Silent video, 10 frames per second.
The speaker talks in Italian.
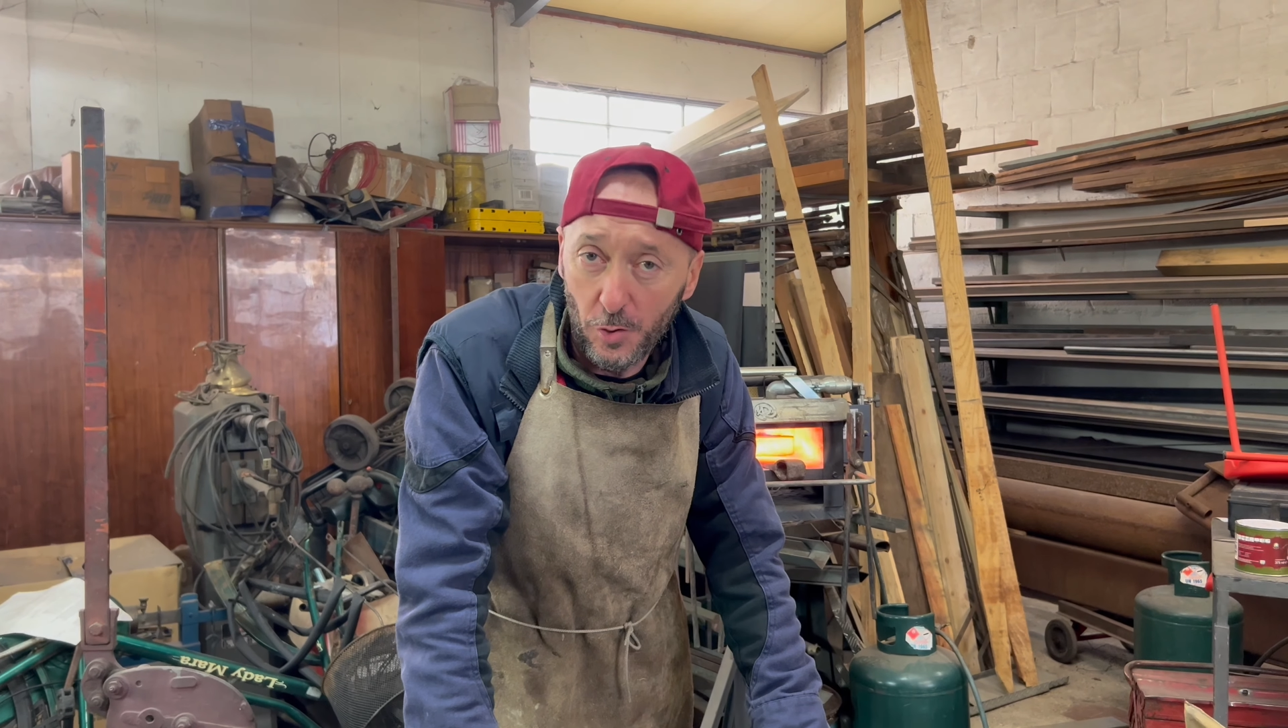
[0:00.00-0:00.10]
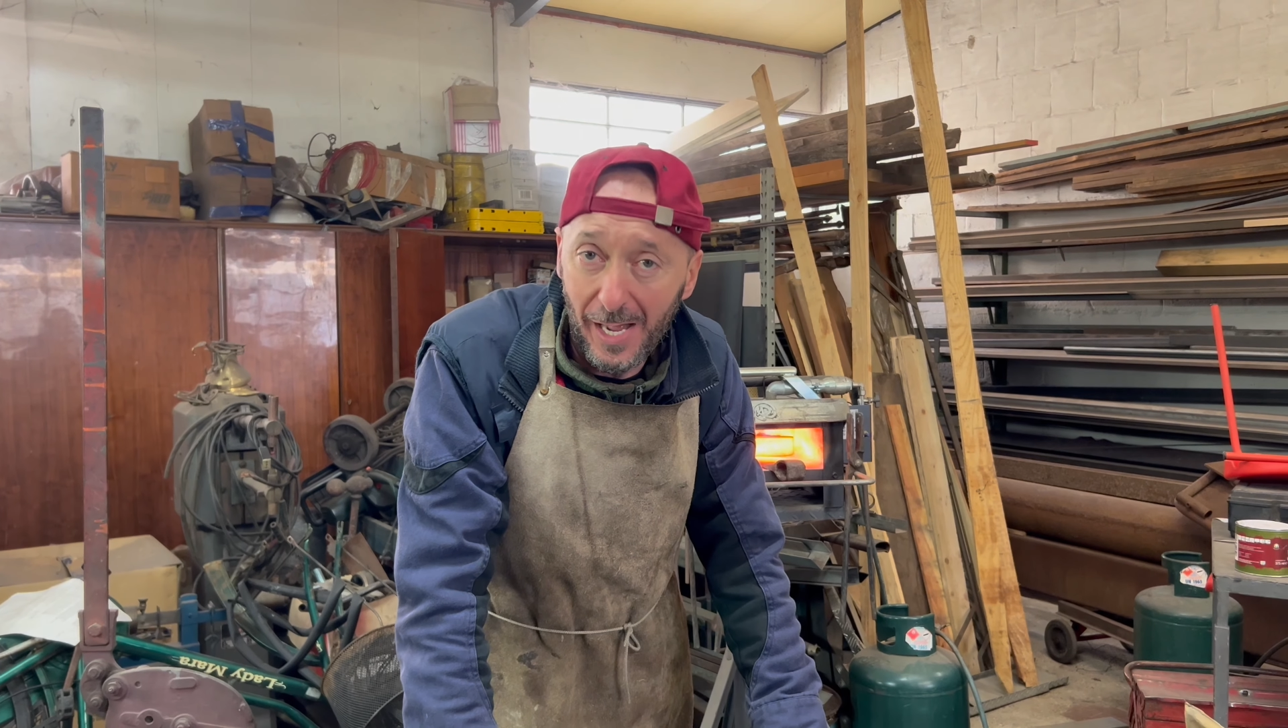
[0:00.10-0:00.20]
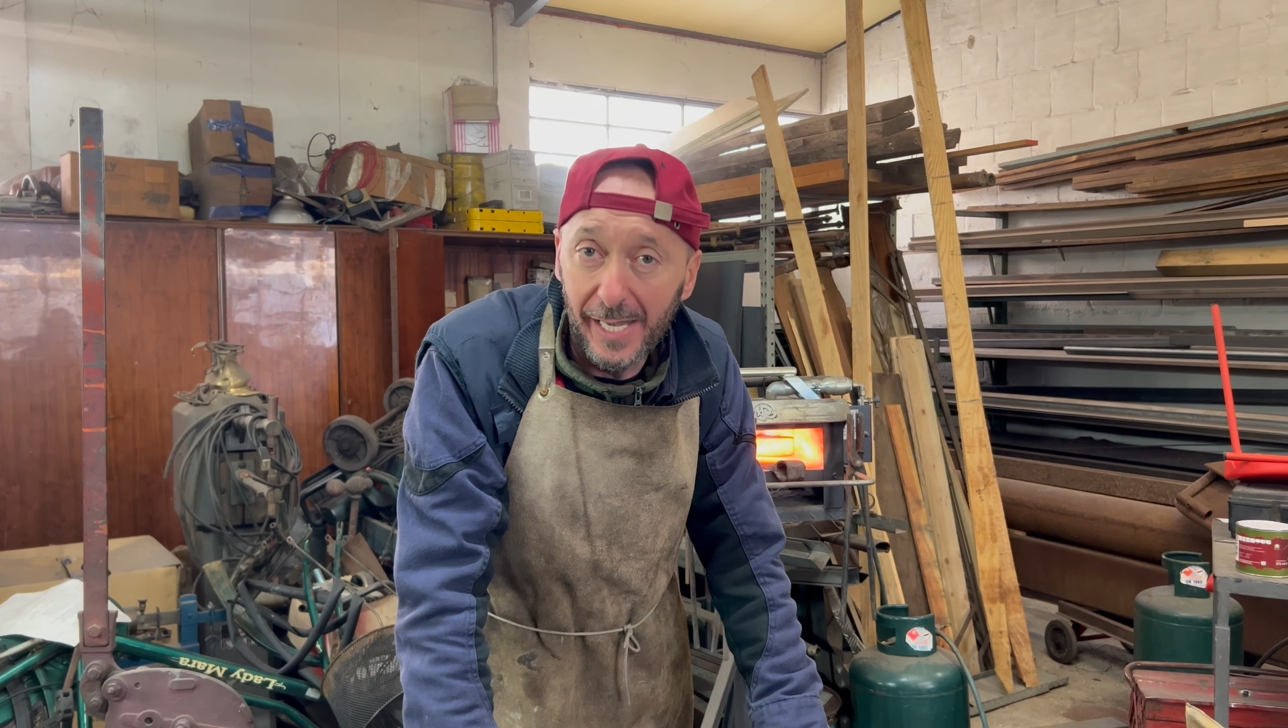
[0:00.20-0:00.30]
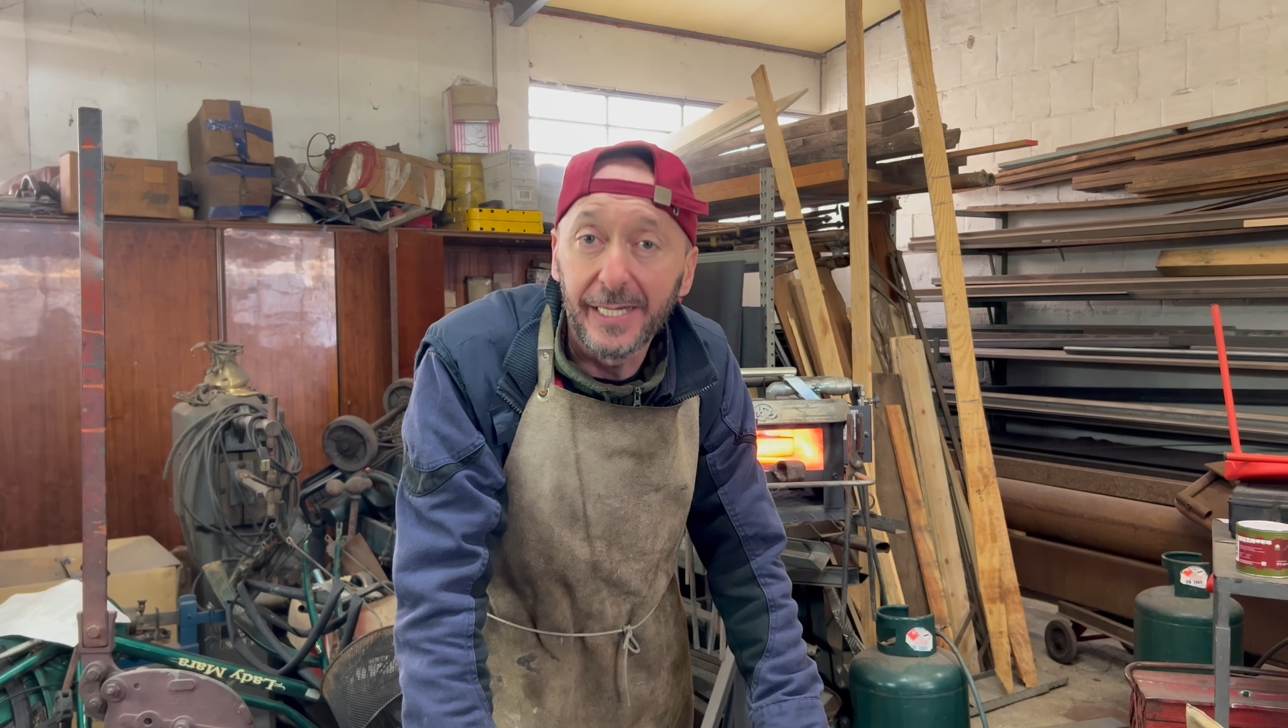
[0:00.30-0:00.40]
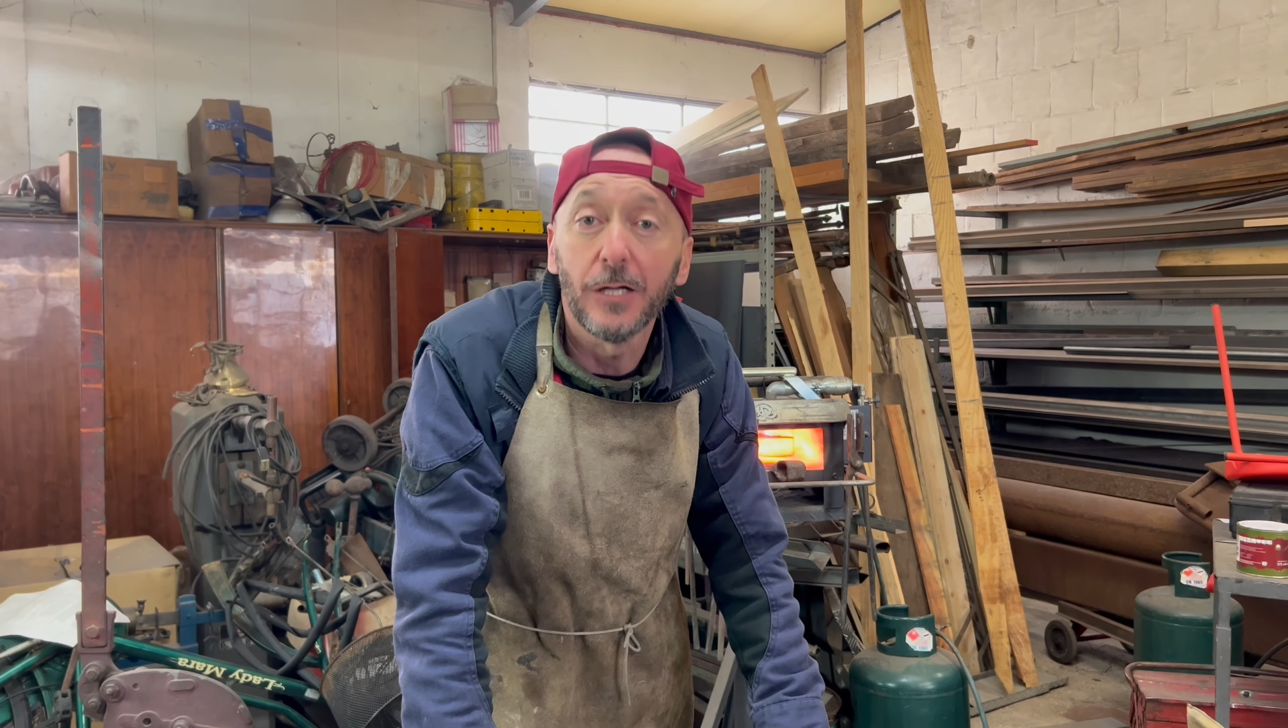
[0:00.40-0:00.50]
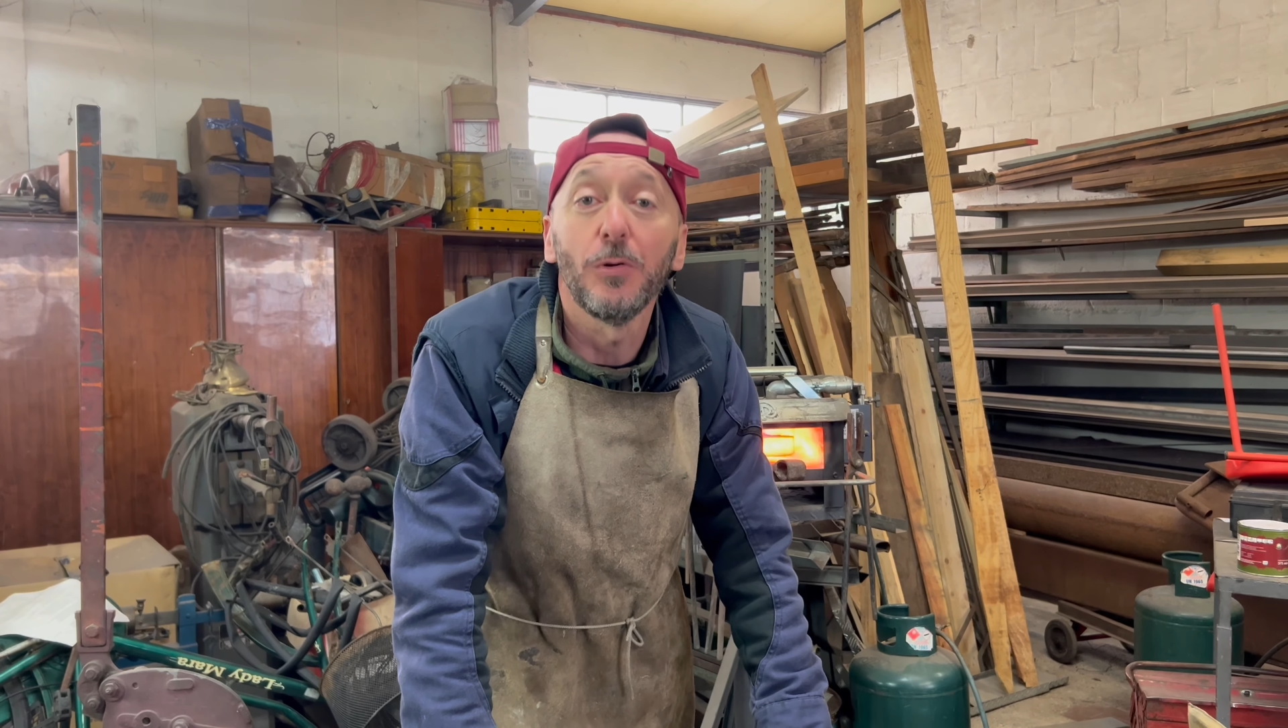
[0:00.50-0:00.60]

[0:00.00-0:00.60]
anni,